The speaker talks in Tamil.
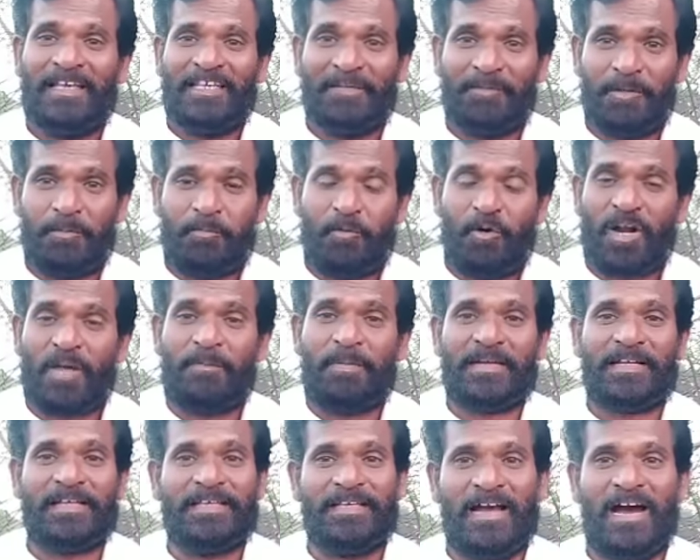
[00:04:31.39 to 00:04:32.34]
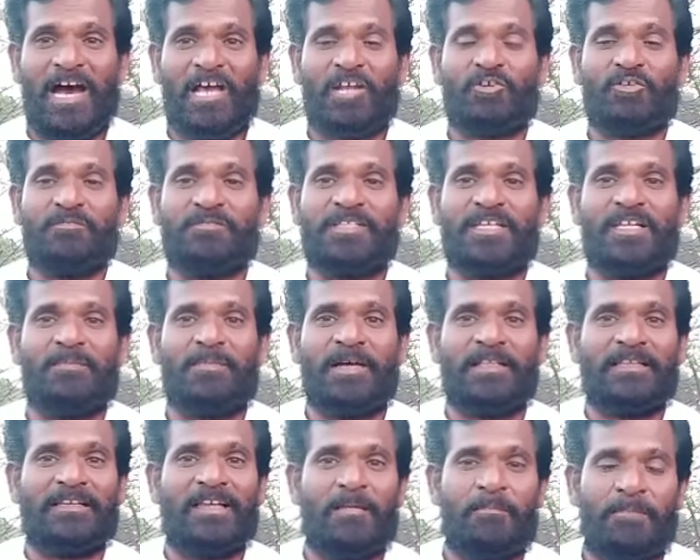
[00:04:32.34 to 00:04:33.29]
இப்படி போடப்பட்ட யாருக்கும் சரி
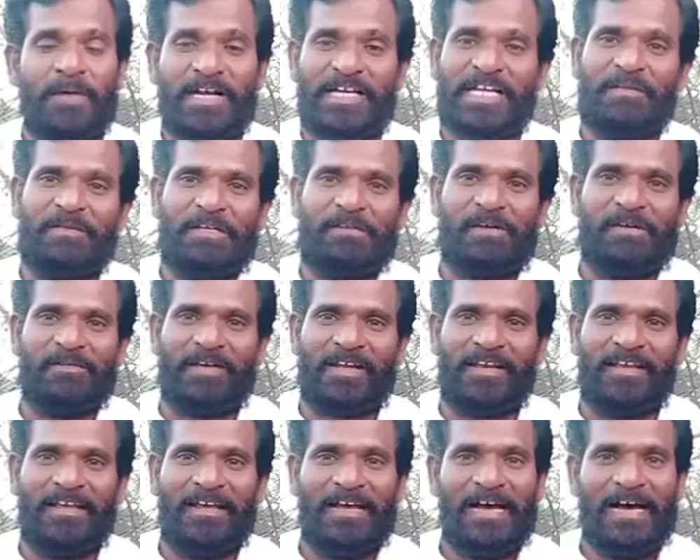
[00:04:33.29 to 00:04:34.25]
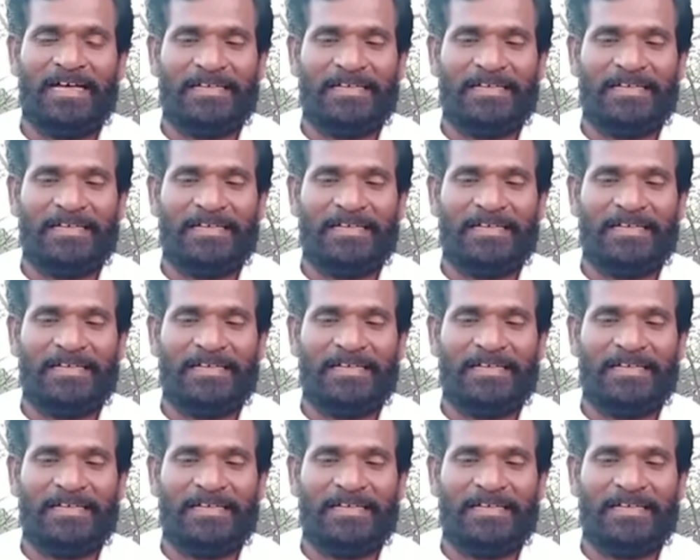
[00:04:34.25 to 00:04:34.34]
பாத்தீங்கன்னா பக்க விளைவுகள் வரல